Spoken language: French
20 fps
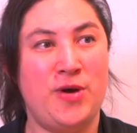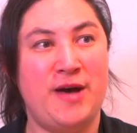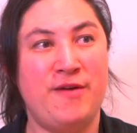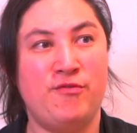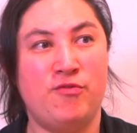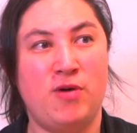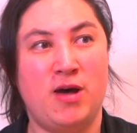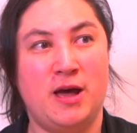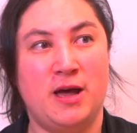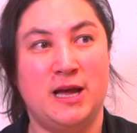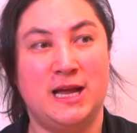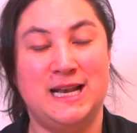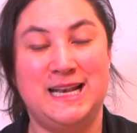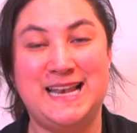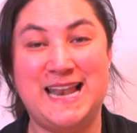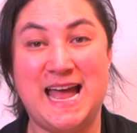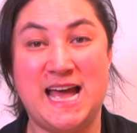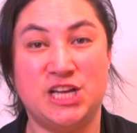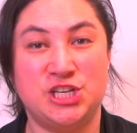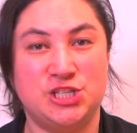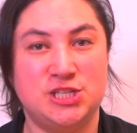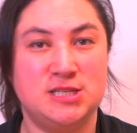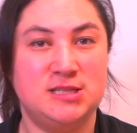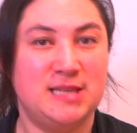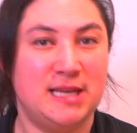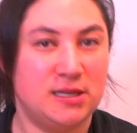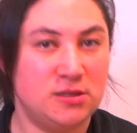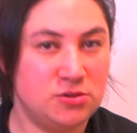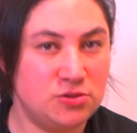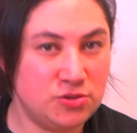avoir
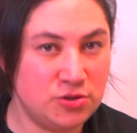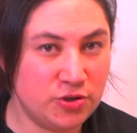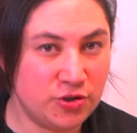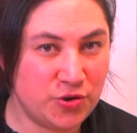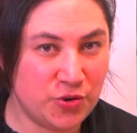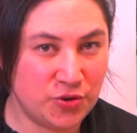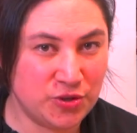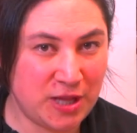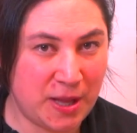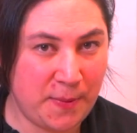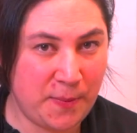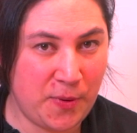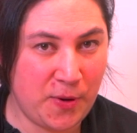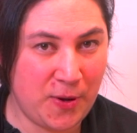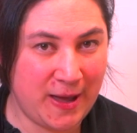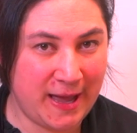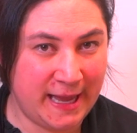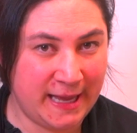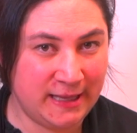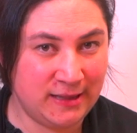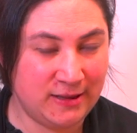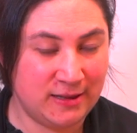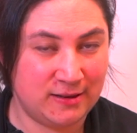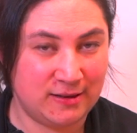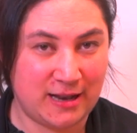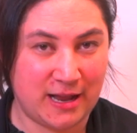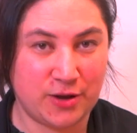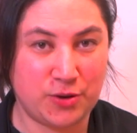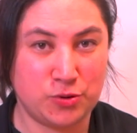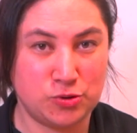l'architecture contemporaine,
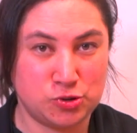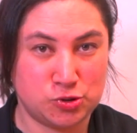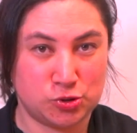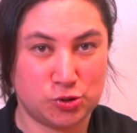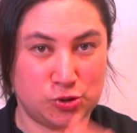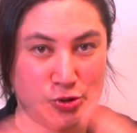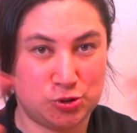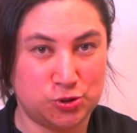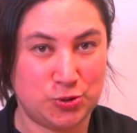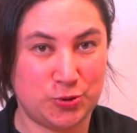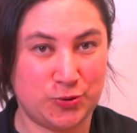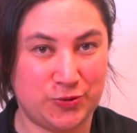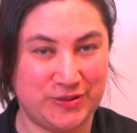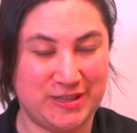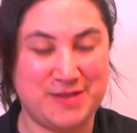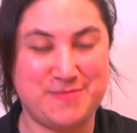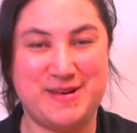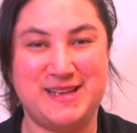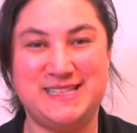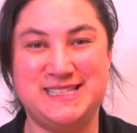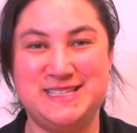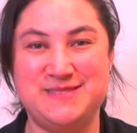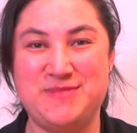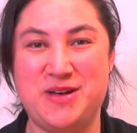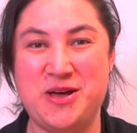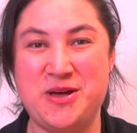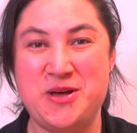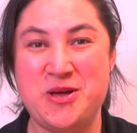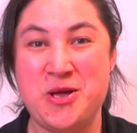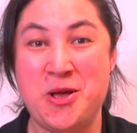la construction des
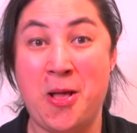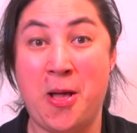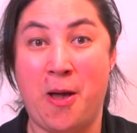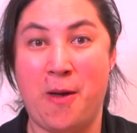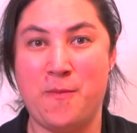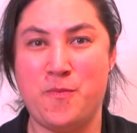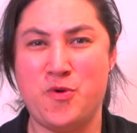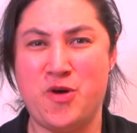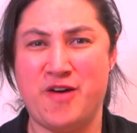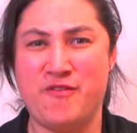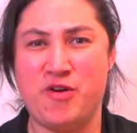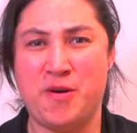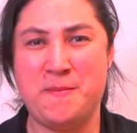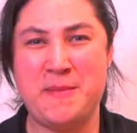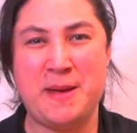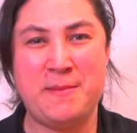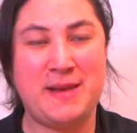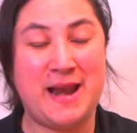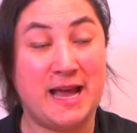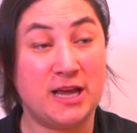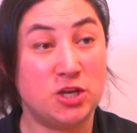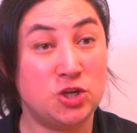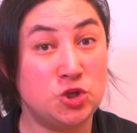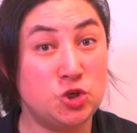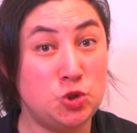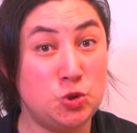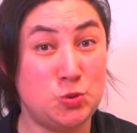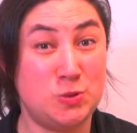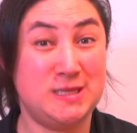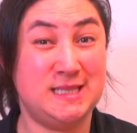bâtiments. On peut avoir même la
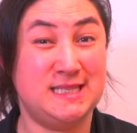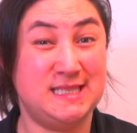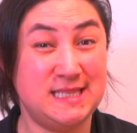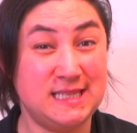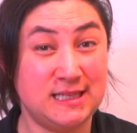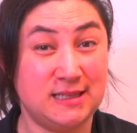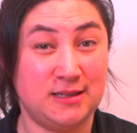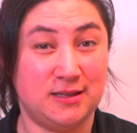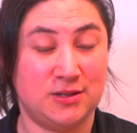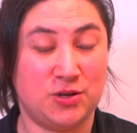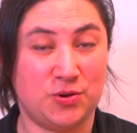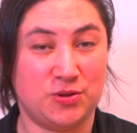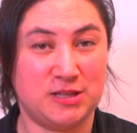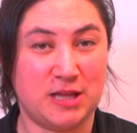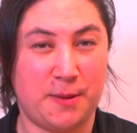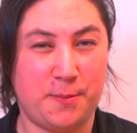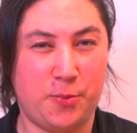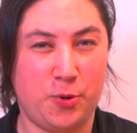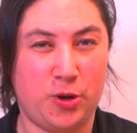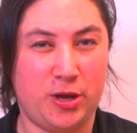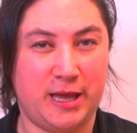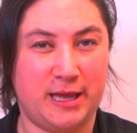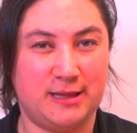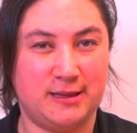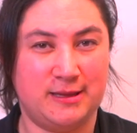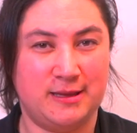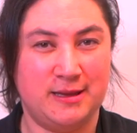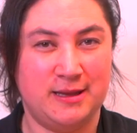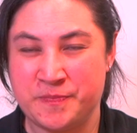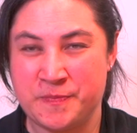cuisine
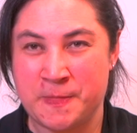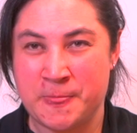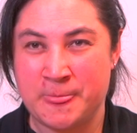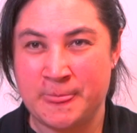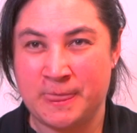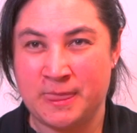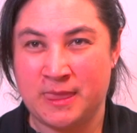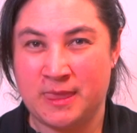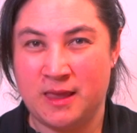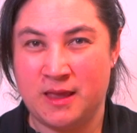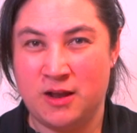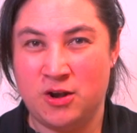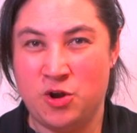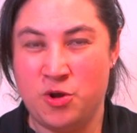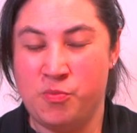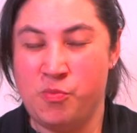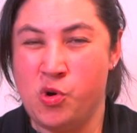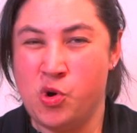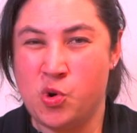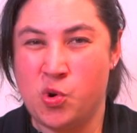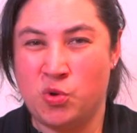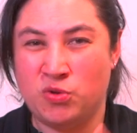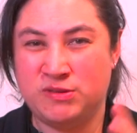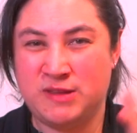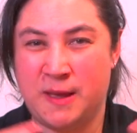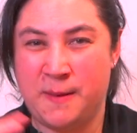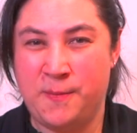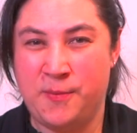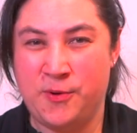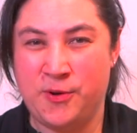contemporaine. Le mot
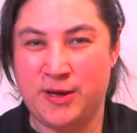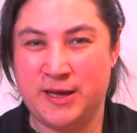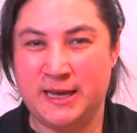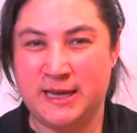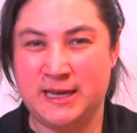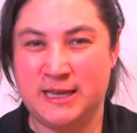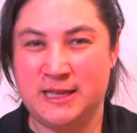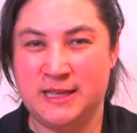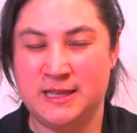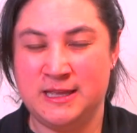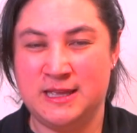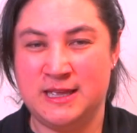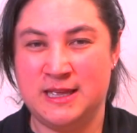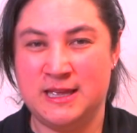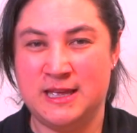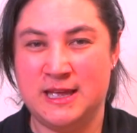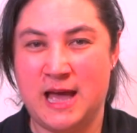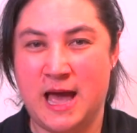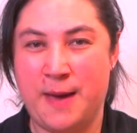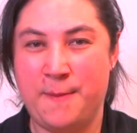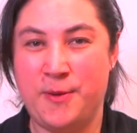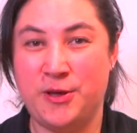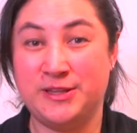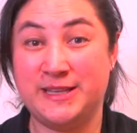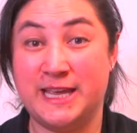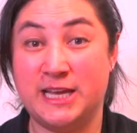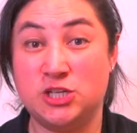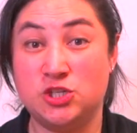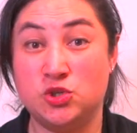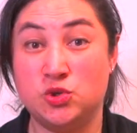contemporain apporte
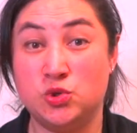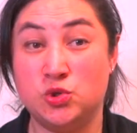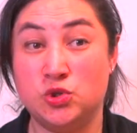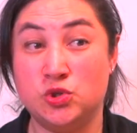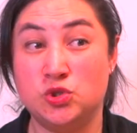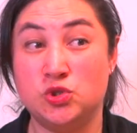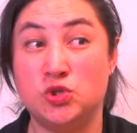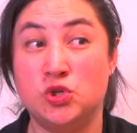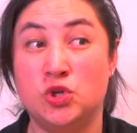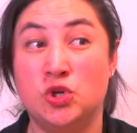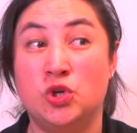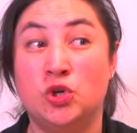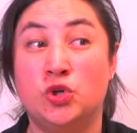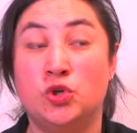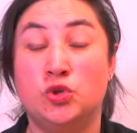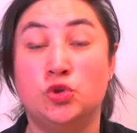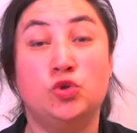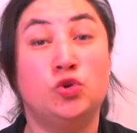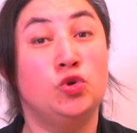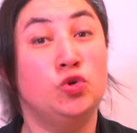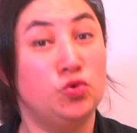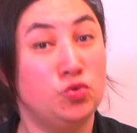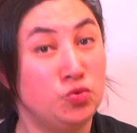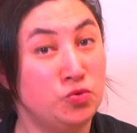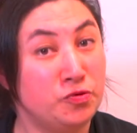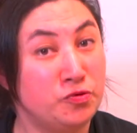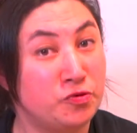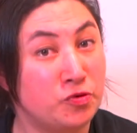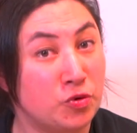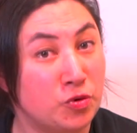quelque chose de
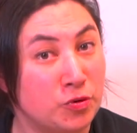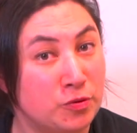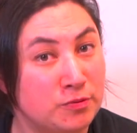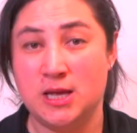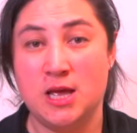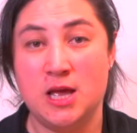nouveau.